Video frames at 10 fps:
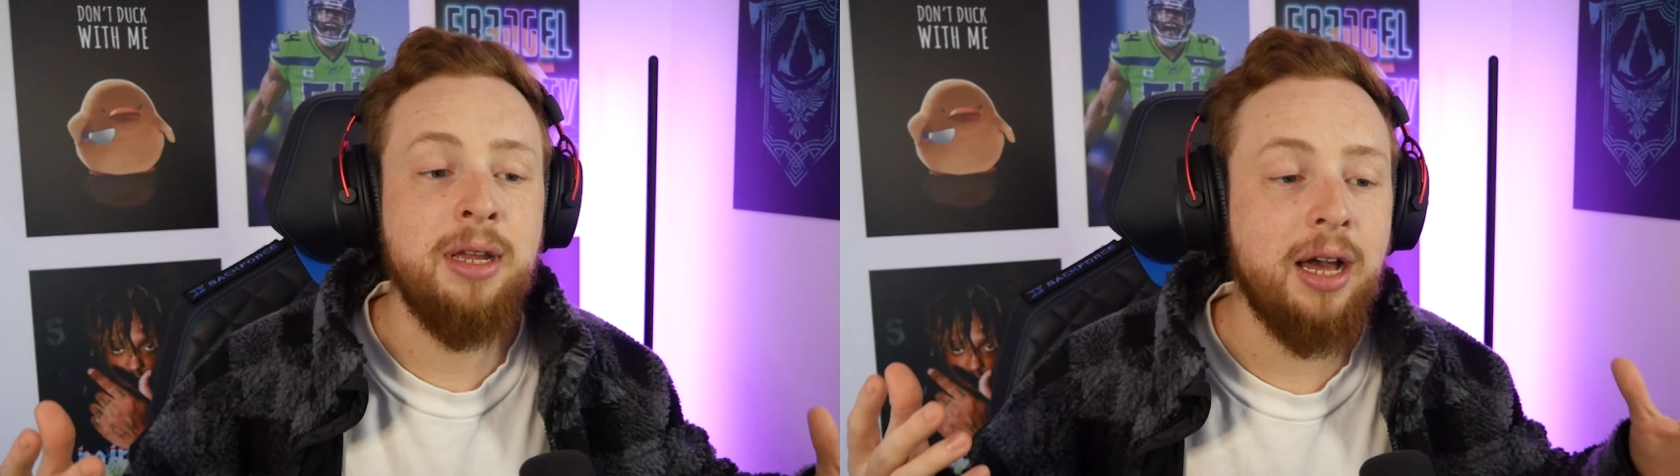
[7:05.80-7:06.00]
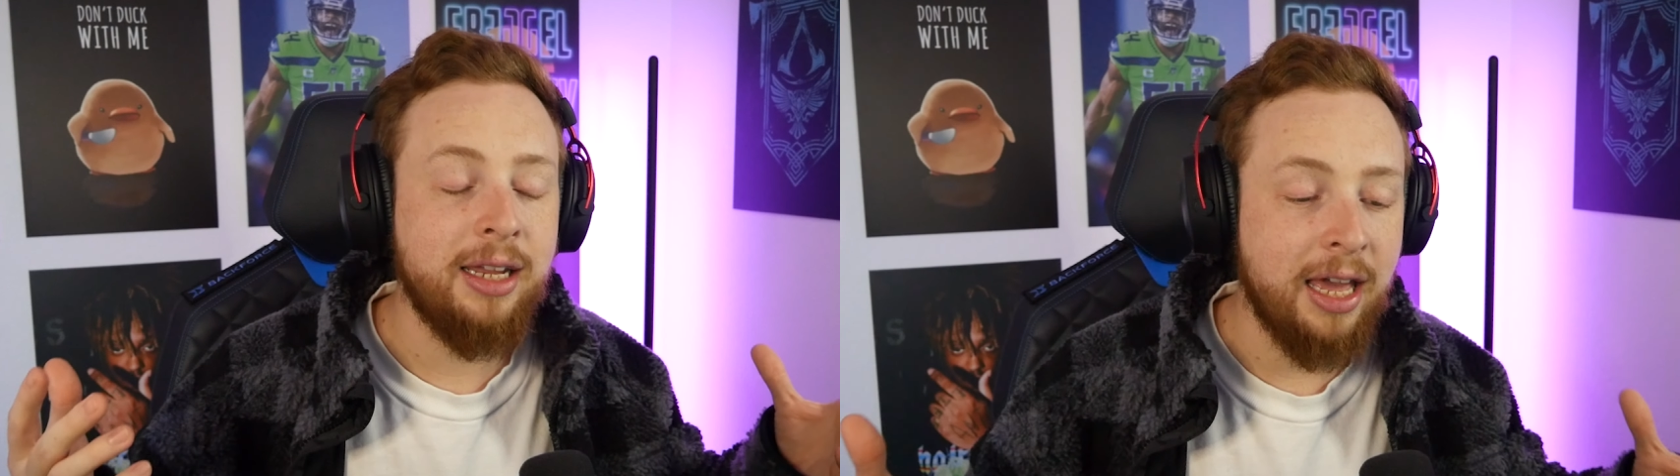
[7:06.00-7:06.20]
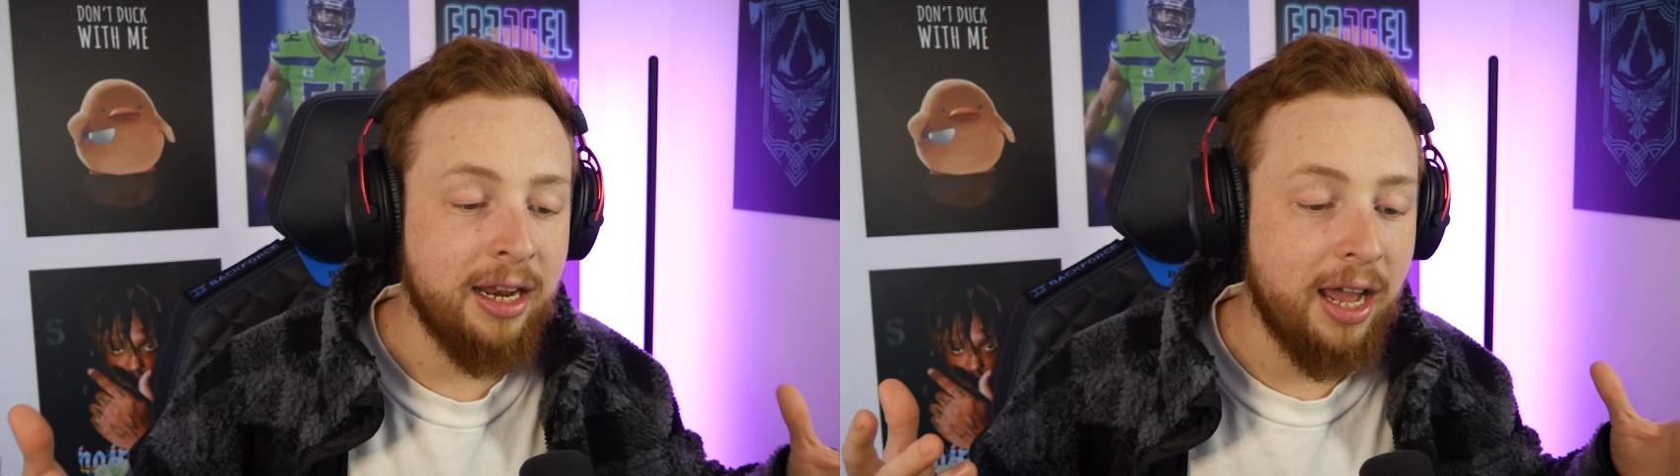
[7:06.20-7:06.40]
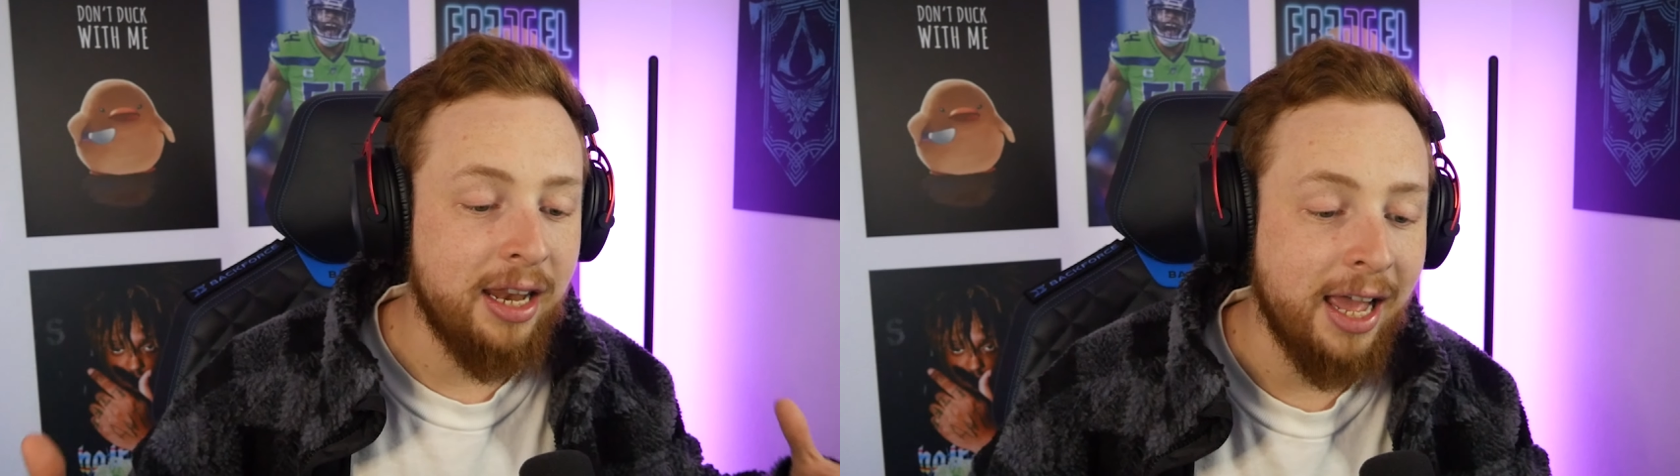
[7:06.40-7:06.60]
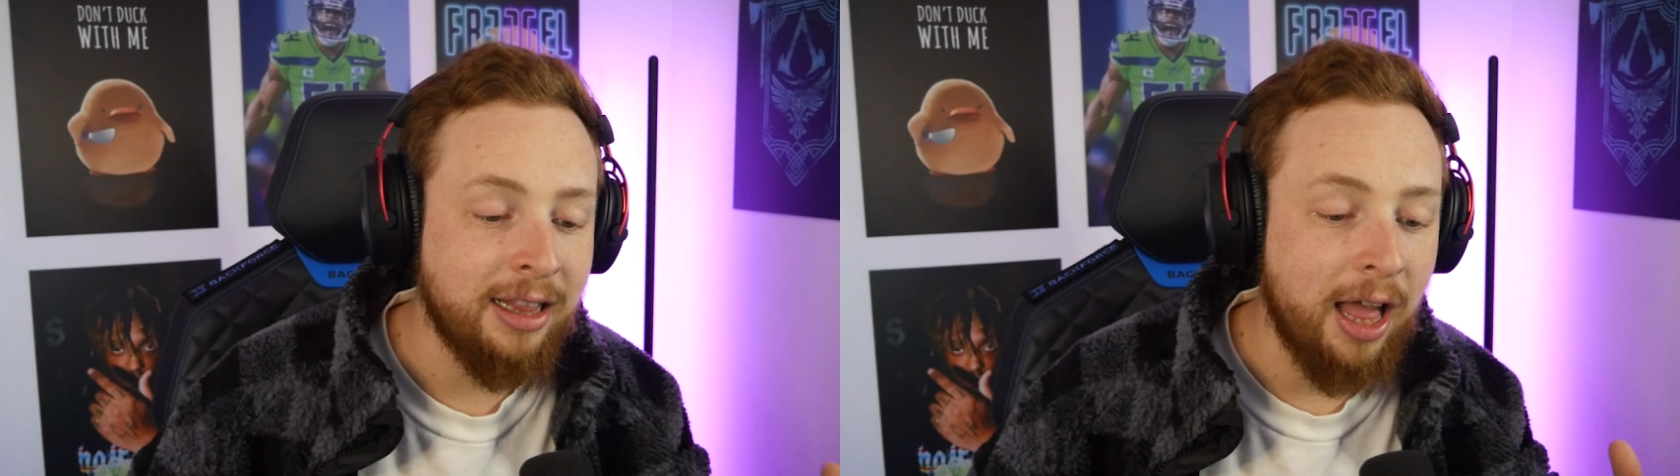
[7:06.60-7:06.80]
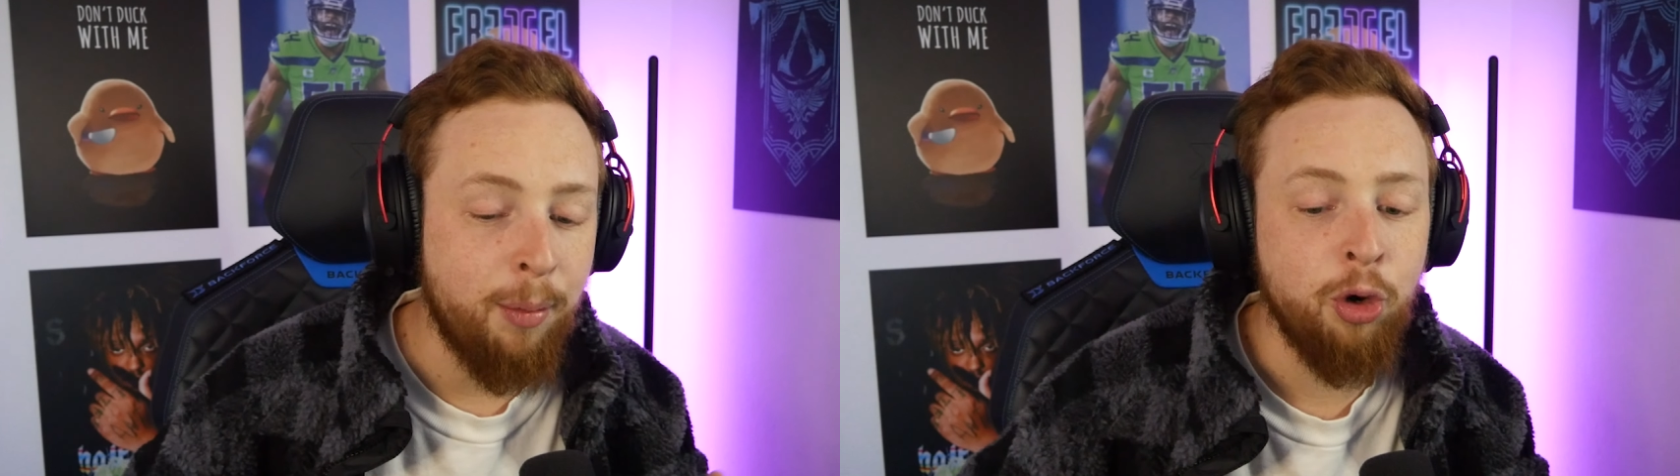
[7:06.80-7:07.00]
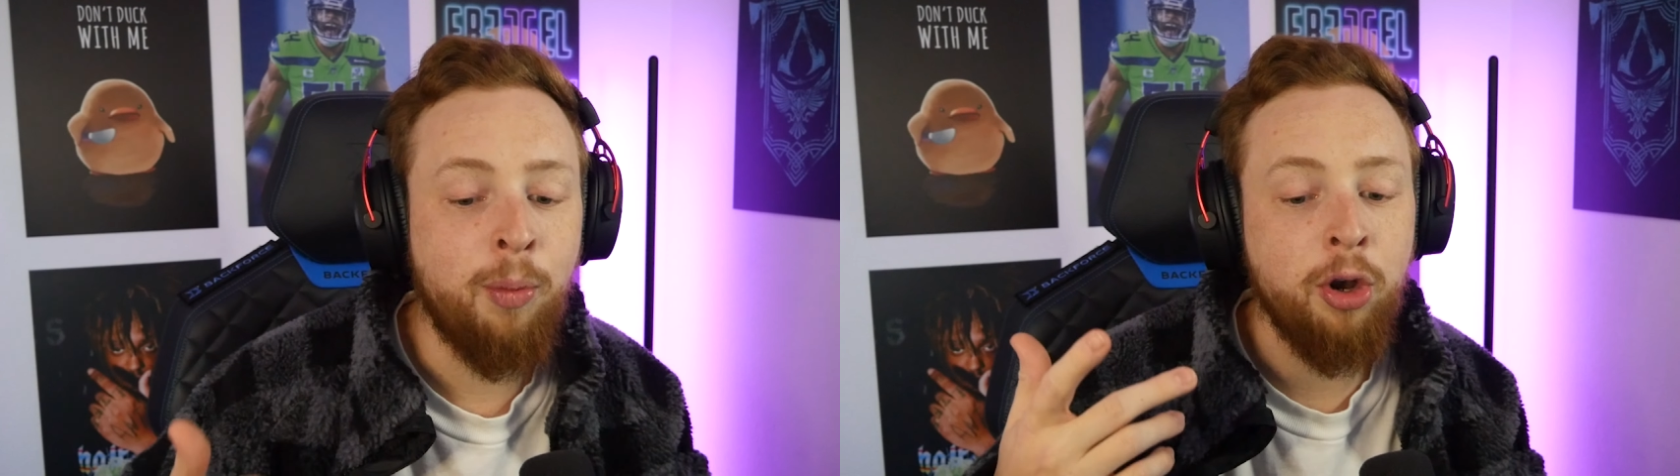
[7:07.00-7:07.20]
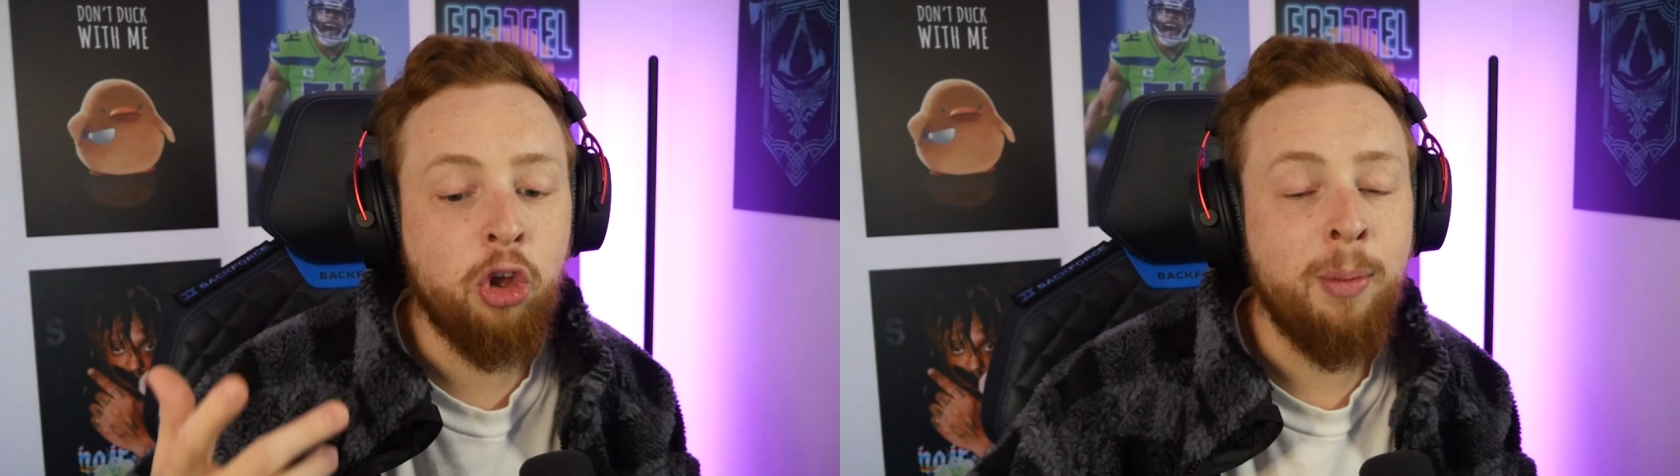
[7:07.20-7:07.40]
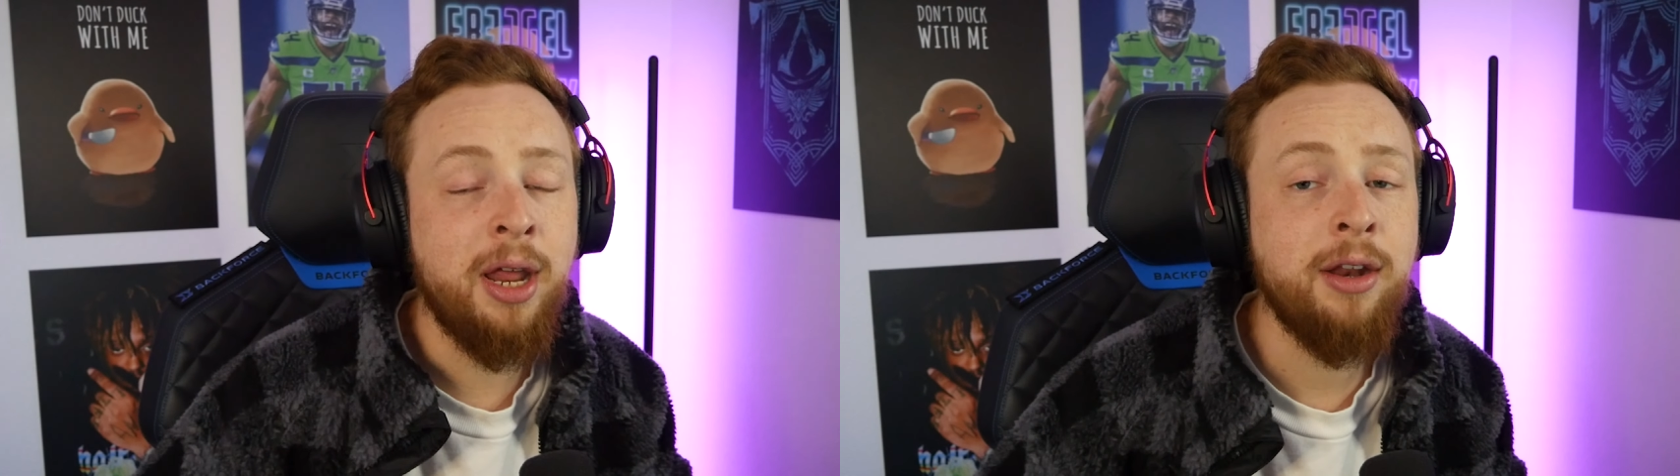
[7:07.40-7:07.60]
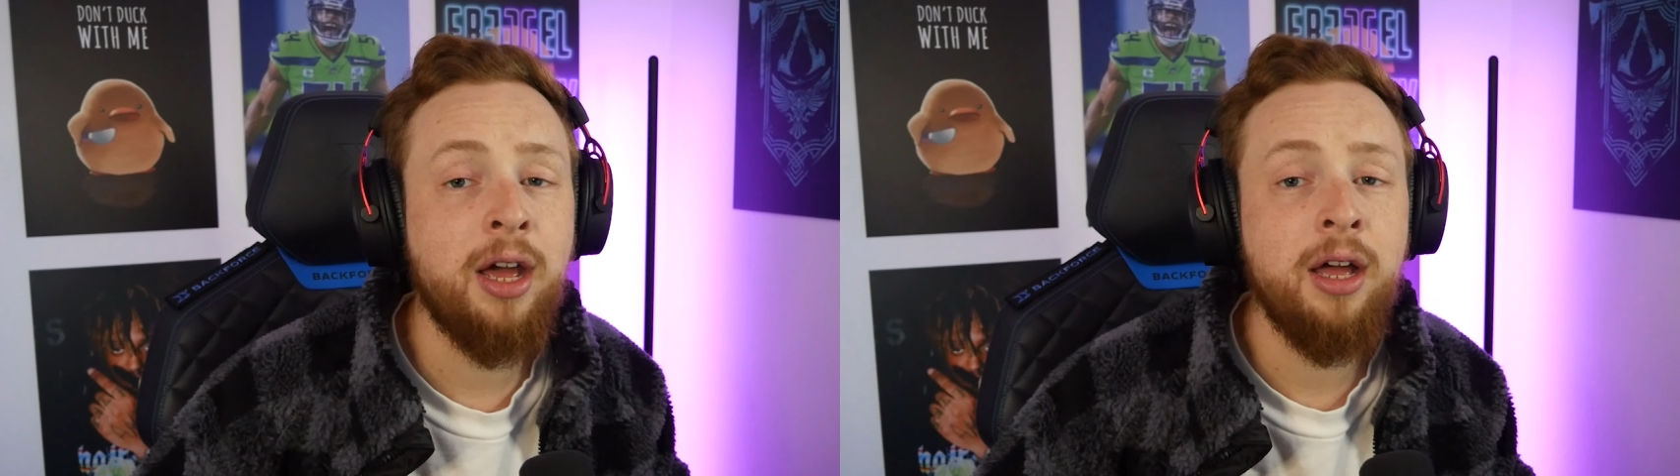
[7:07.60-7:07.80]
mir gerne ein Like, ein Abonnement, einen
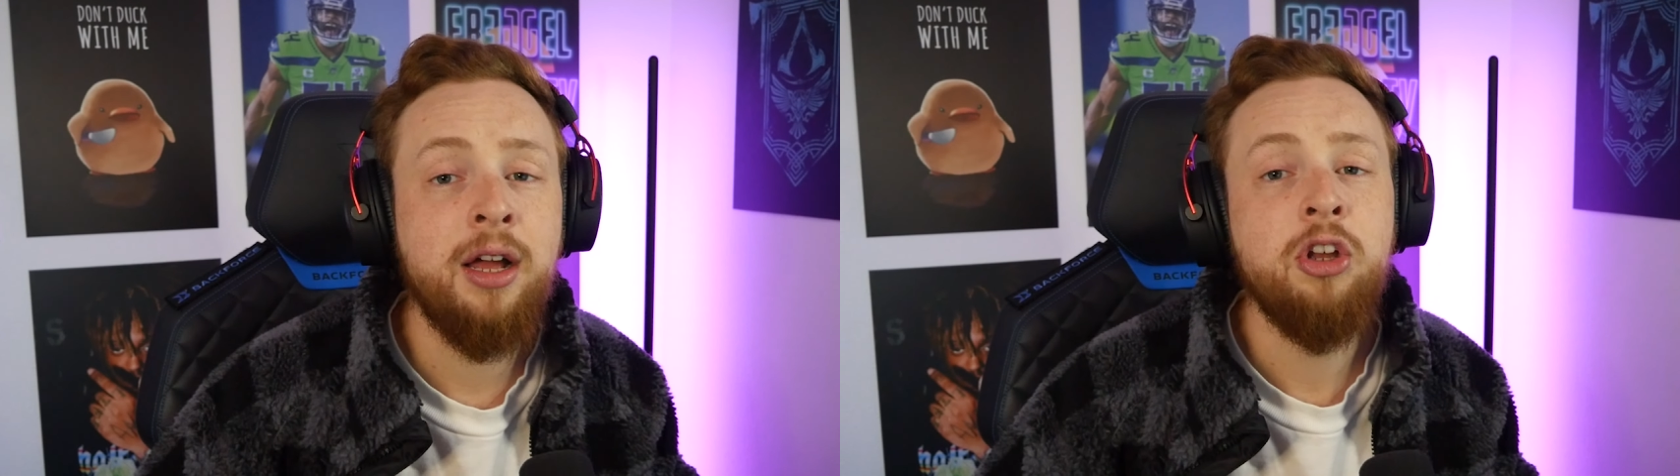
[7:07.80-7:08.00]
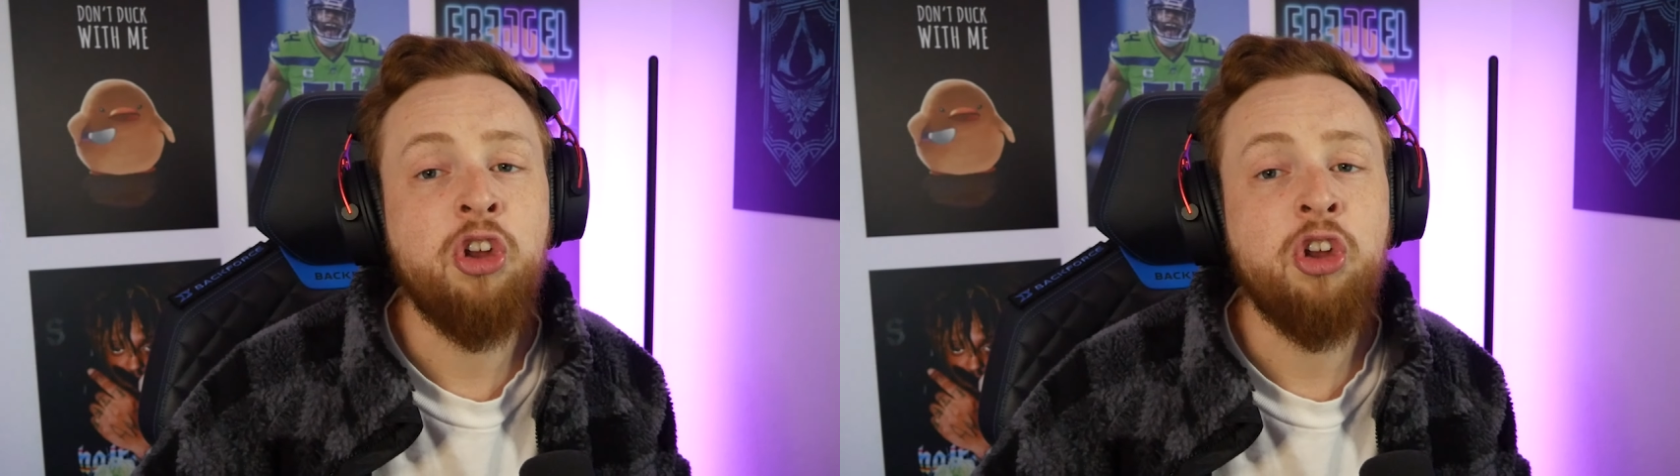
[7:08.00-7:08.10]
Kommentar da.